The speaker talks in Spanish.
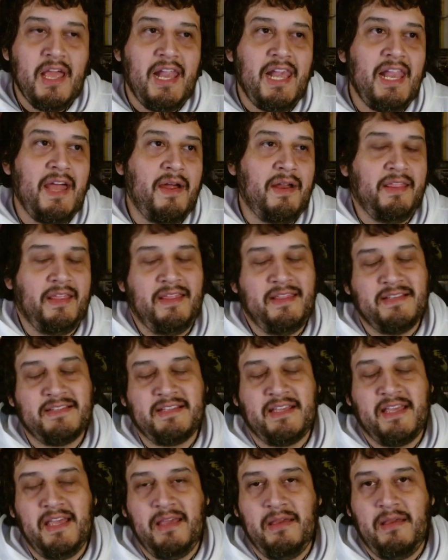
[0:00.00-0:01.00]
La verdad es
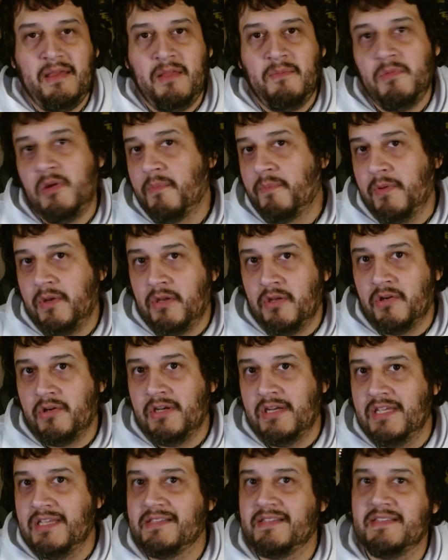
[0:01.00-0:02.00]
que, en mi
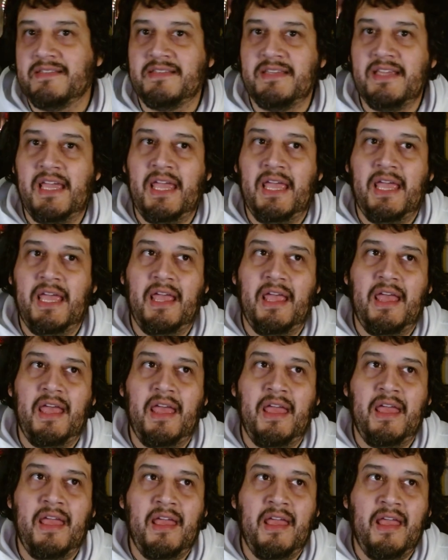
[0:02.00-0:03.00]
opinión, ICC
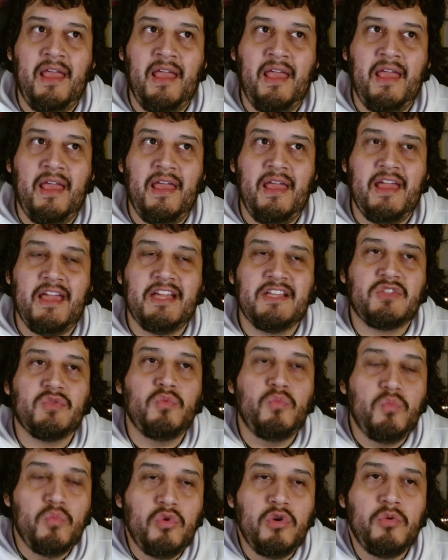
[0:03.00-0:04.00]
eh, es
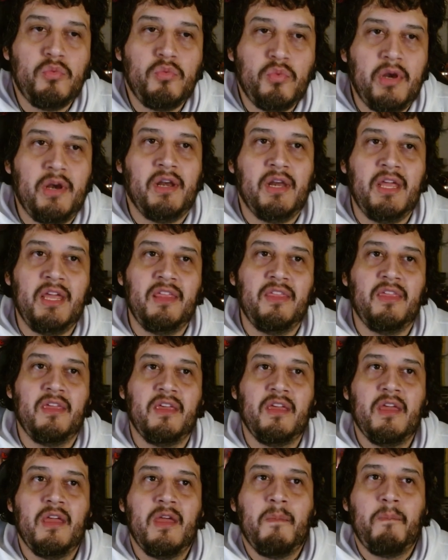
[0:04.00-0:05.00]
un muy buen rey,
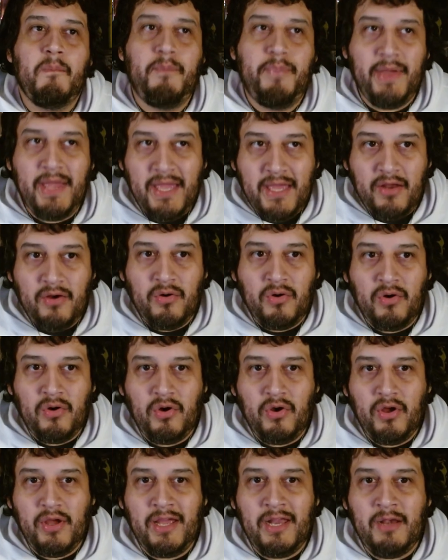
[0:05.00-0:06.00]

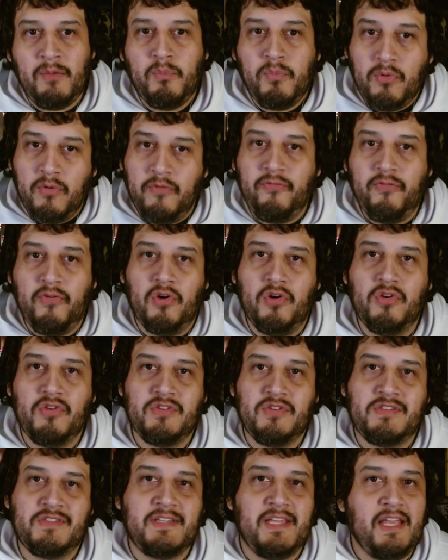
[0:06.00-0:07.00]
pero el bufo
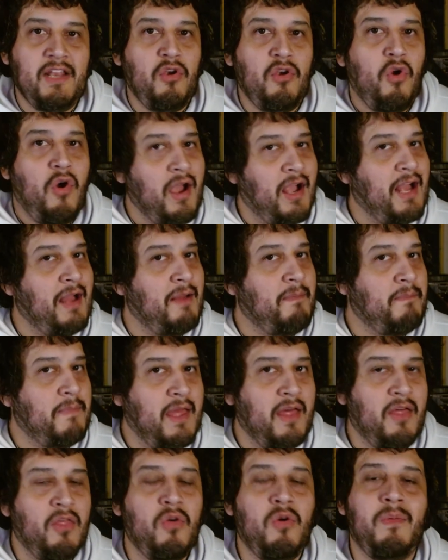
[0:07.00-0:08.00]
sí lo ha
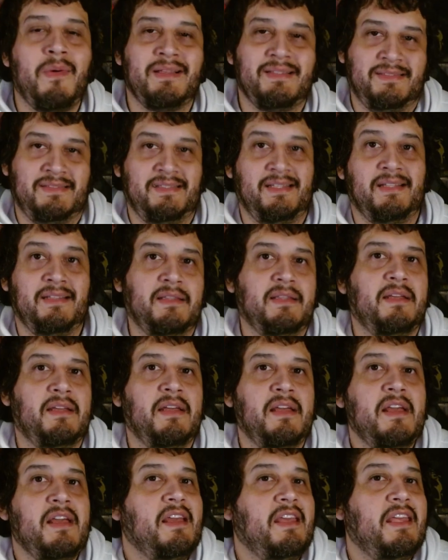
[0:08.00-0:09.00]
cambiado bastante.
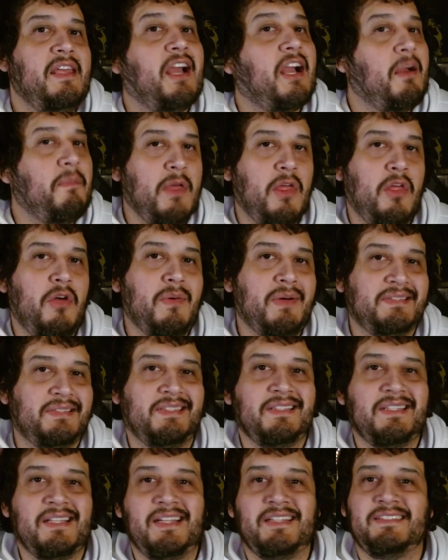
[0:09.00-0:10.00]
Y ha cambiado
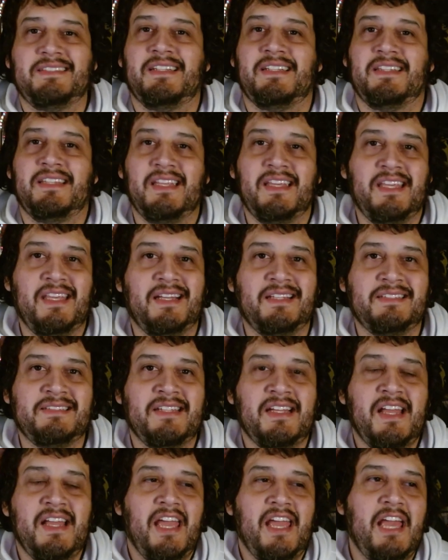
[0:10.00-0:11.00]
bastante las estrategias,
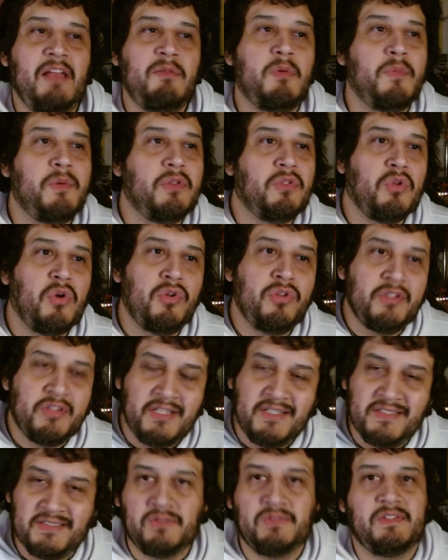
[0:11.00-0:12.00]
el momento donde
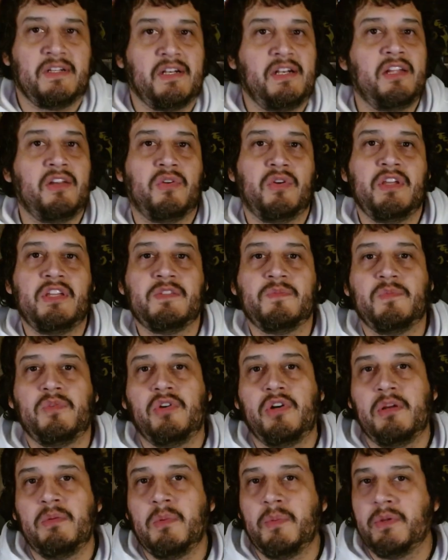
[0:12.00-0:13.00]
tienes que usar el
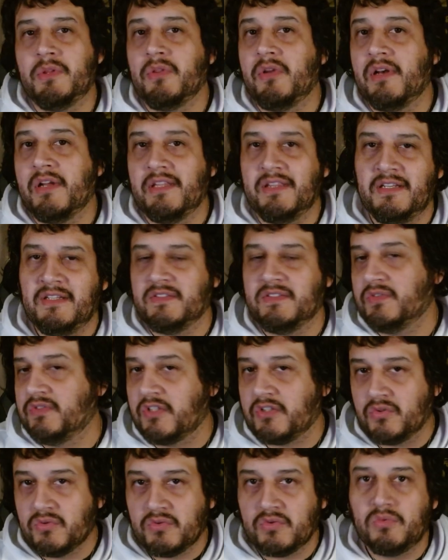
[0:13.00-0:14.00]
heroísmo, el momento en el que tienes que
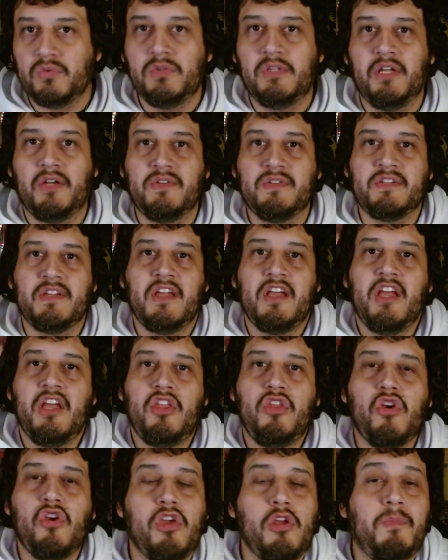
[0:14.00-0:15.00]
usar tus cooldowns.
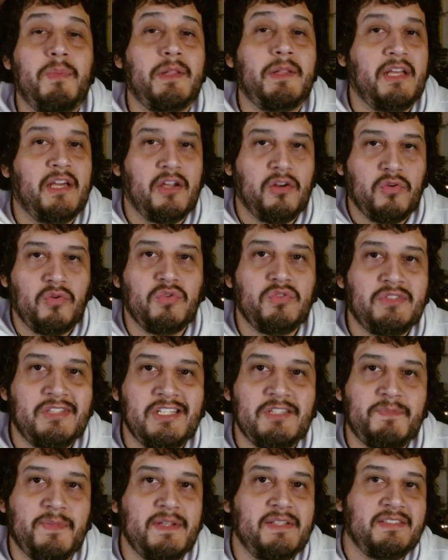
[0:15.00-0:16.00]
Yo quiero platicar con
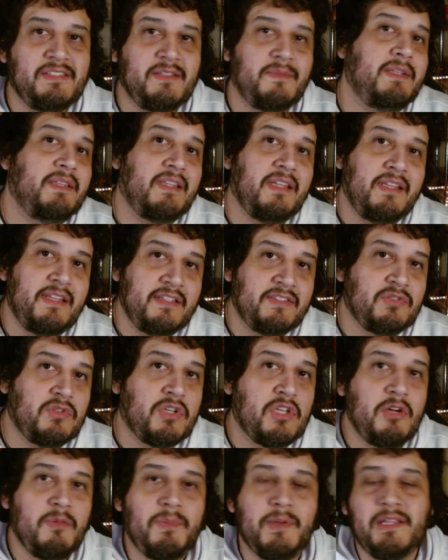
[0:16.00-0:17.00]
ustedes precisamente de eso.
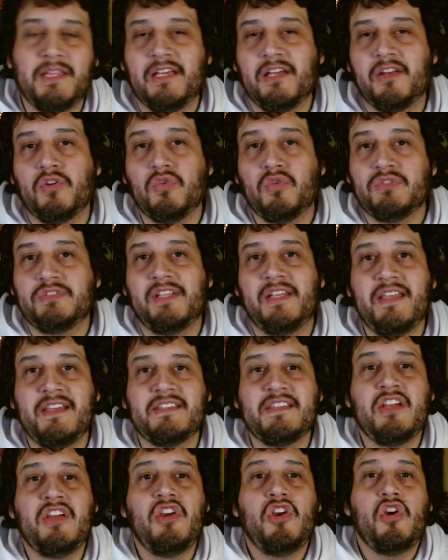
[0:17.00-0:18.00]
Quiero platicar con
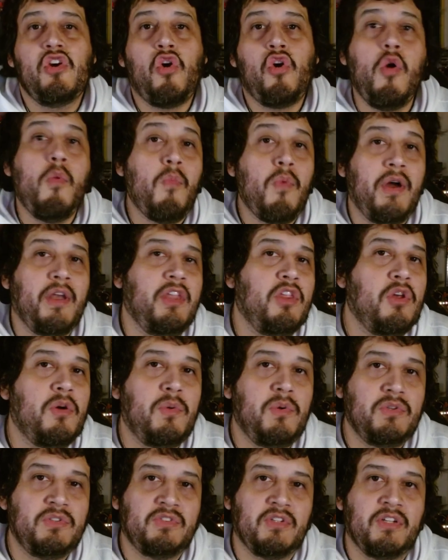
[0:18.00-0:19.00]
ustedes cómo han ido
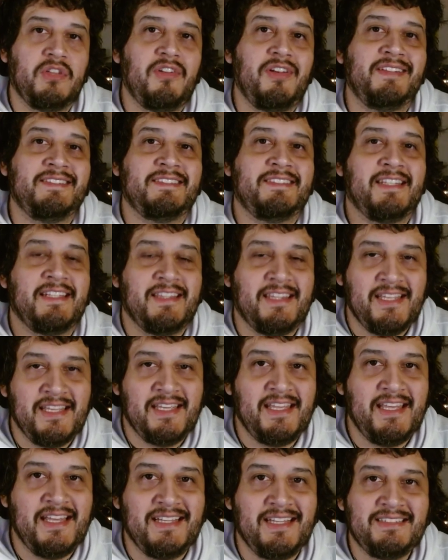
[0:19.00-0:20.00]
evolucionando las
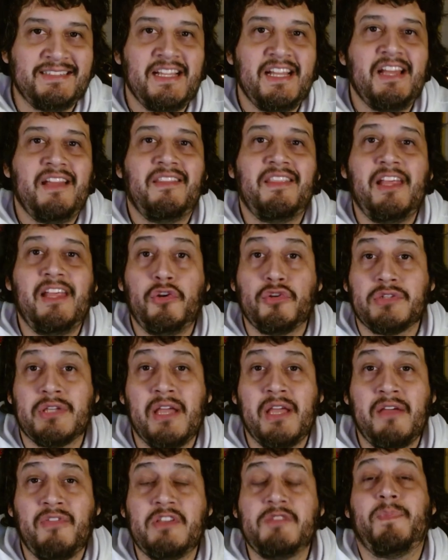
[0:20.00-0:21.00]
estrategias, de los
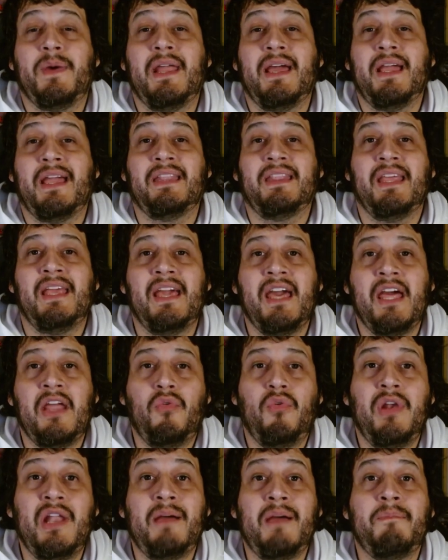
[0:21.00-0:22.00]
jefes para que
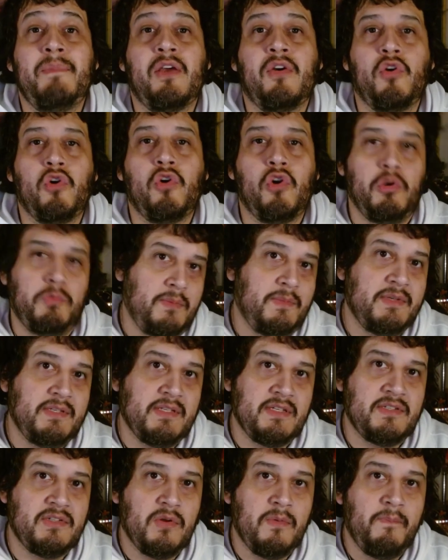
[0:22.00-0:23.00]
tengan una mejor
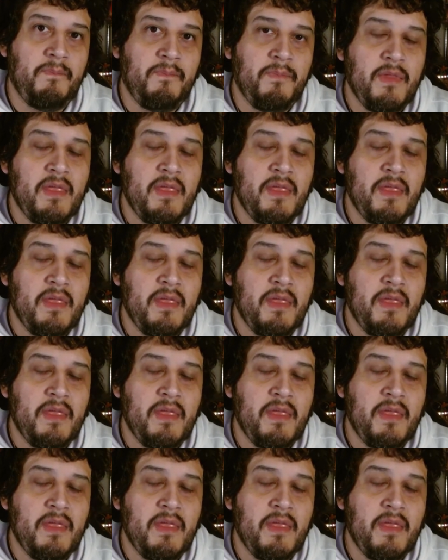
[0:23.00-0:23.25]
optimización.